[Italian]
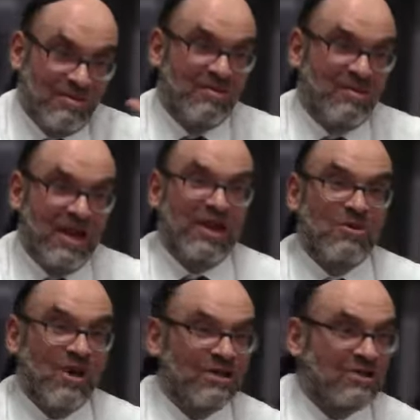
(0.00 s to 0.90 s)
nel
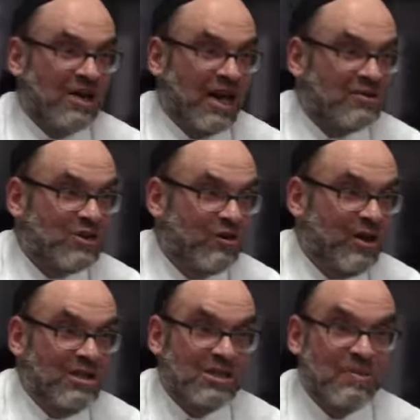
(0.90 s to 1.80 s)
linguaggio di Rav
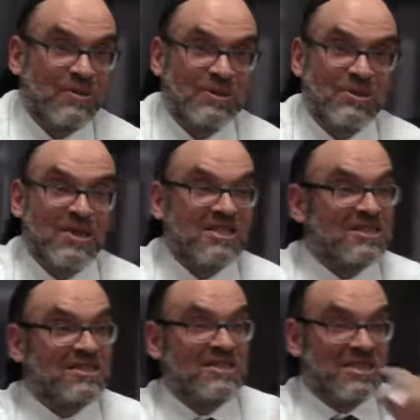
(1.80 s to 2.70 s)
Soloveitchik possono
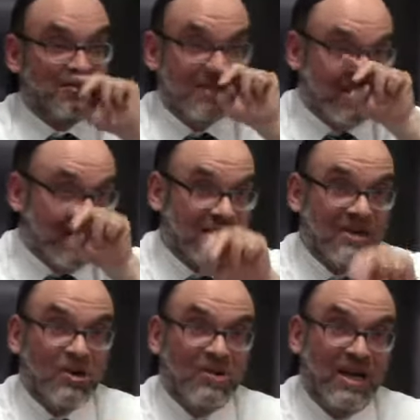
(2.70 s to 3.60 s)
essere
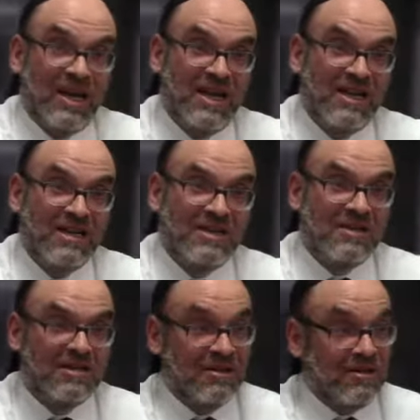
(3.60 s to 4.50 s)
interpretate come
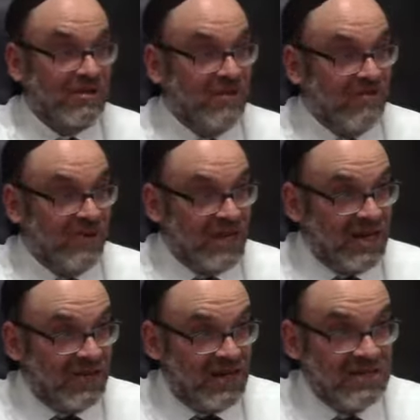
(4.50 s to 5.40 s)
vai
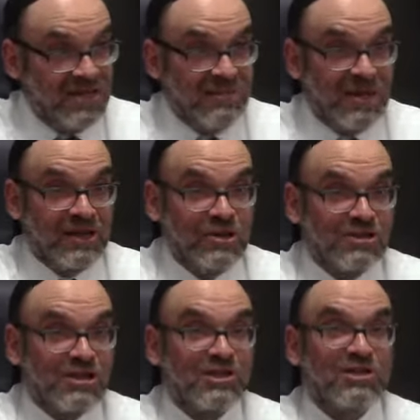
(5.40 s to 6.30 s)
avanti ma nello
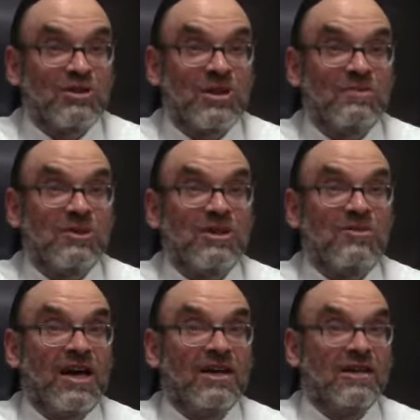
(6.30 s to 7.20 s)
stesso tempo
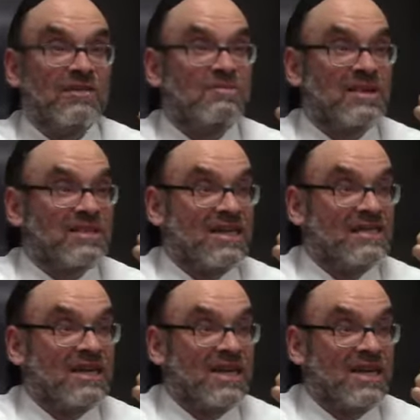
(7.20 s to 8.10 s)
devi anche
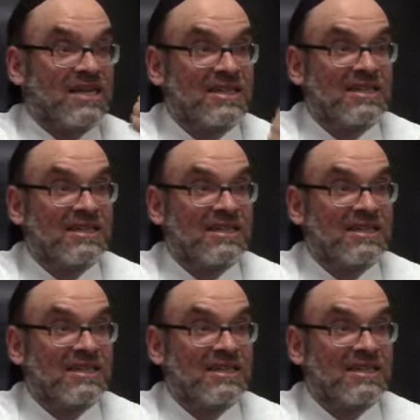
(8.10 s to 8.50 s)
imparare a,